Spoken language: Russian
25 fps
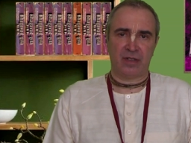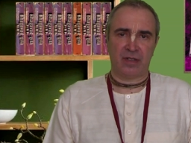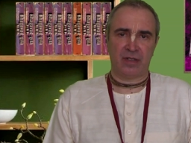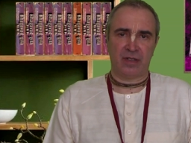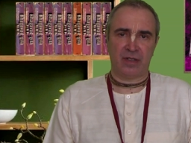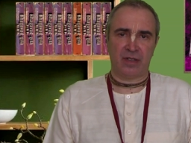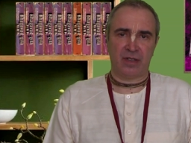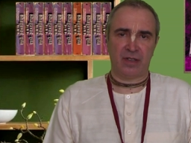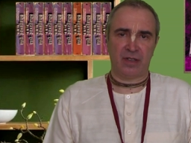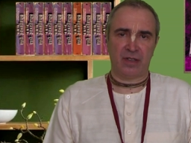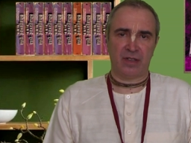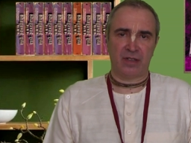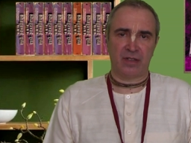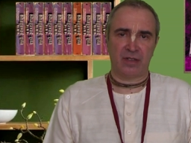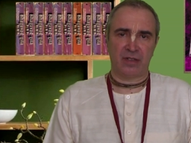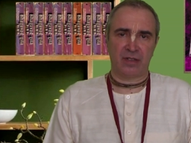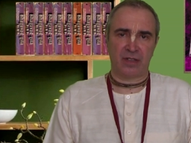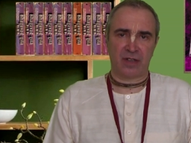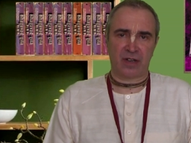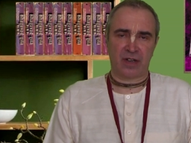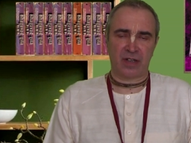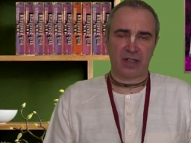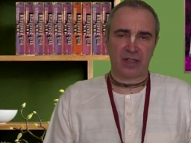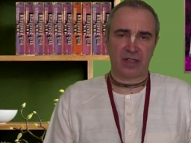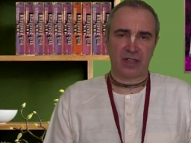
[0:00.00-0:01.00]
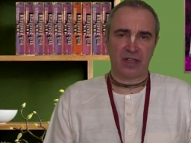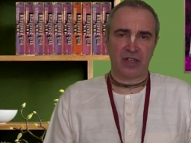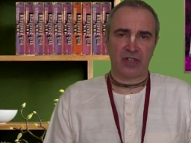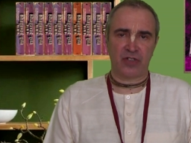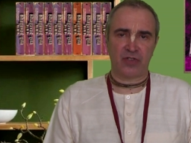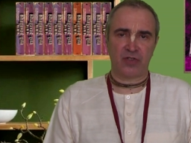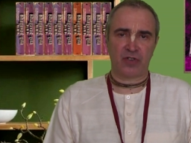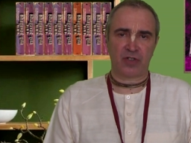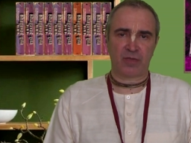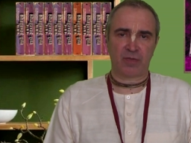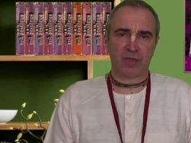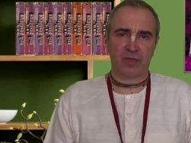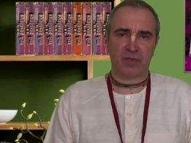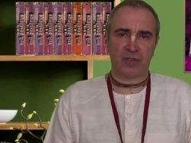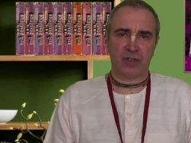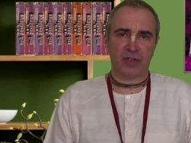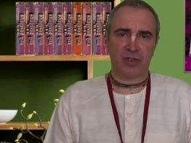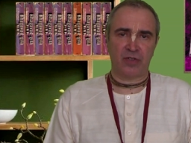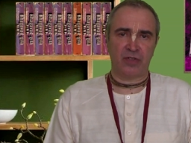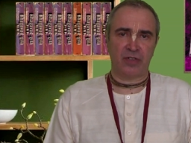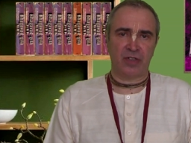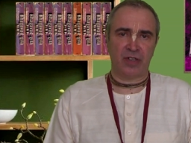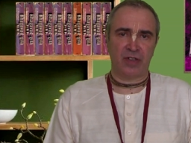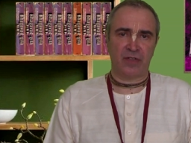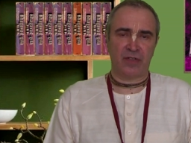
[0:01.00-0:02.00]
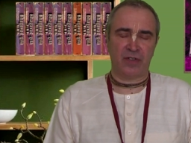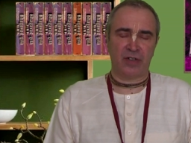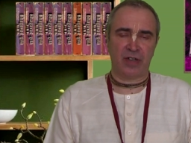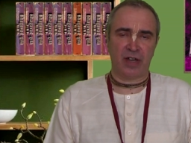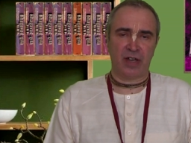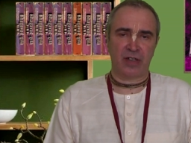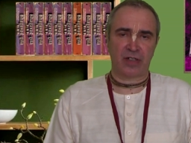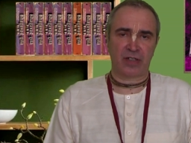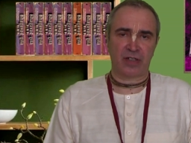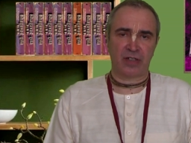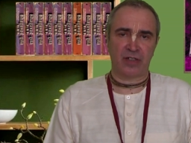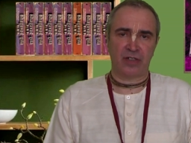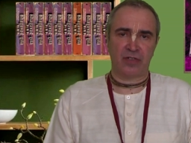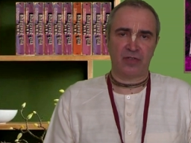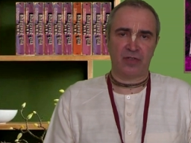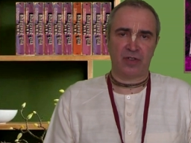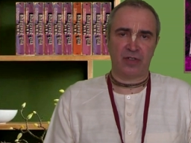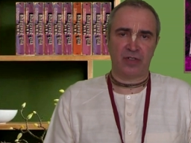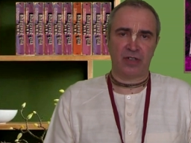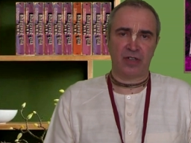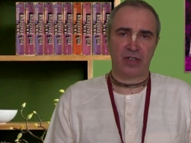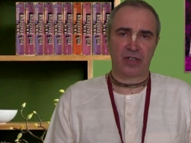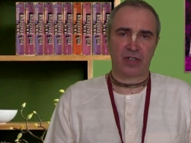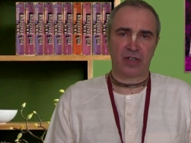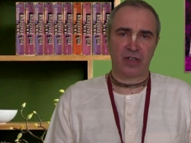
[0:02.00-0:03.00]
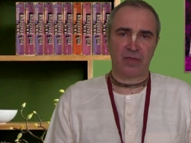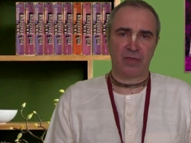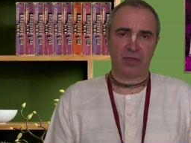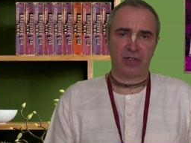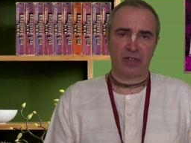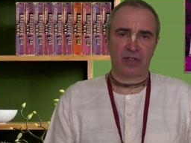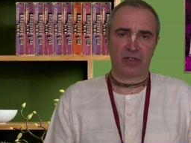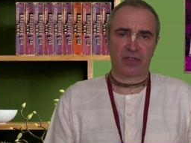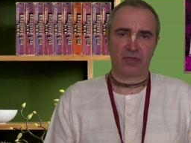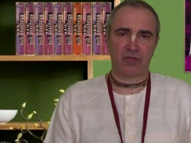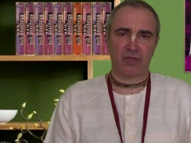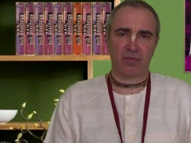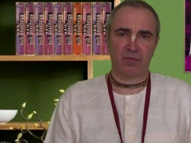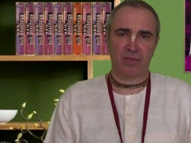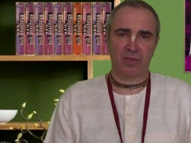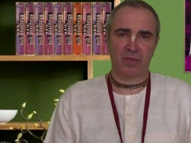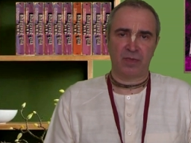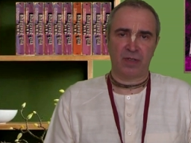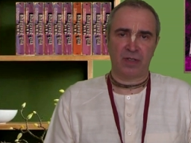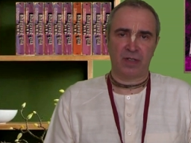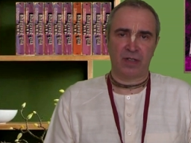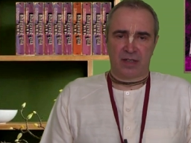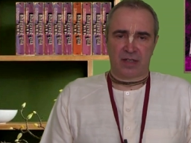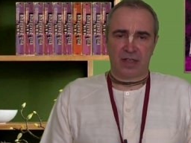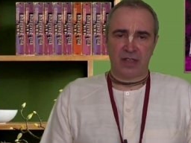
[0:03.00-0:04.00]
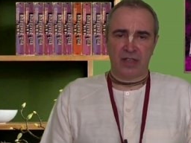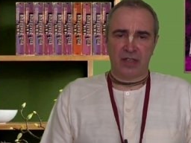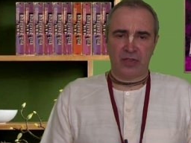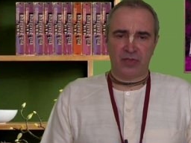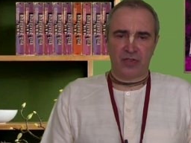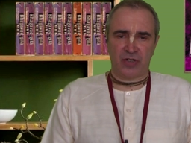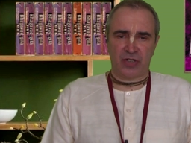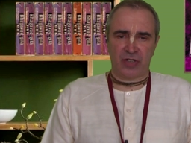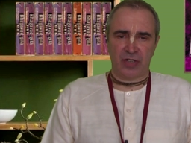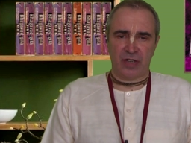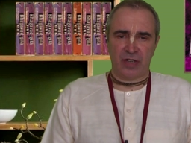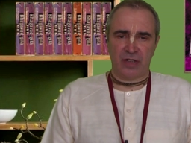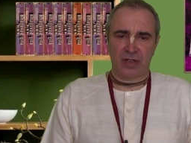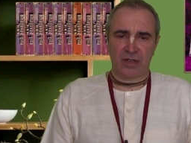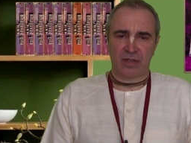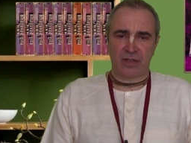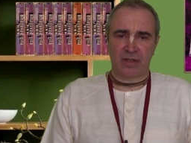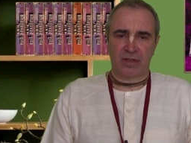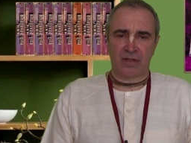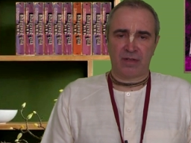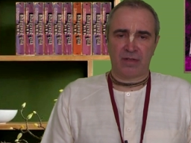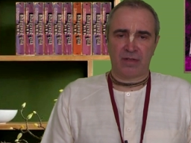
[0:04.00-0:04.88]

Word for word: И траст, еще раз повторю, не является юридическим лицом. Следующее.